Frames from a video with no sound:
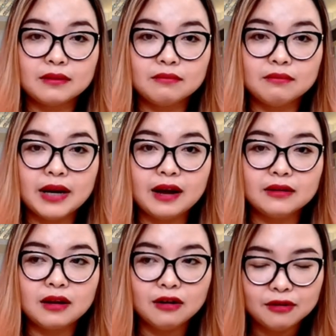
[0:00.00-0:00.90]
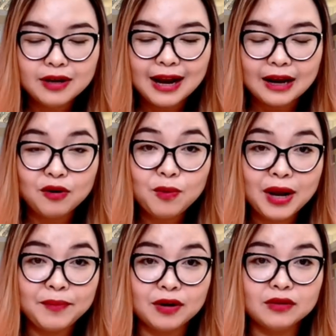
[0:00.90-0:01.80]
mình nhận thưởng là lúc đó em
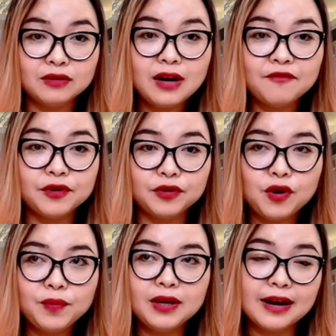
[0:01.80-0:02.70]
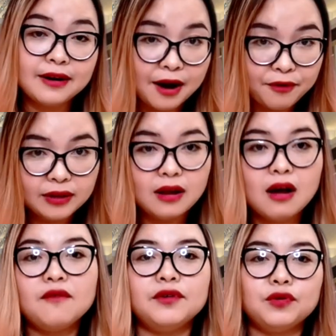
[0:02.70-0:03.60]
nhận thưởng là vừa chốt chức danh
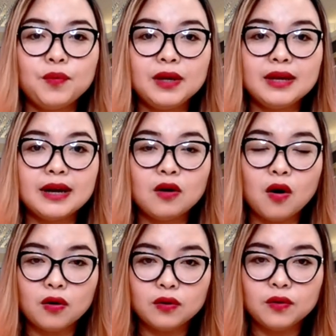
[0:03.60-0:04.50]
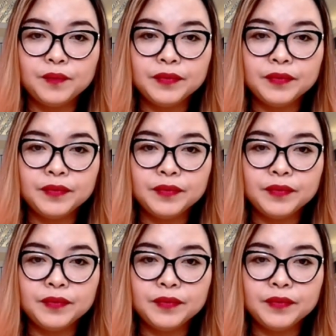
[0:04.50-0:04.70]
director vừa chốt chức danh Gold luôn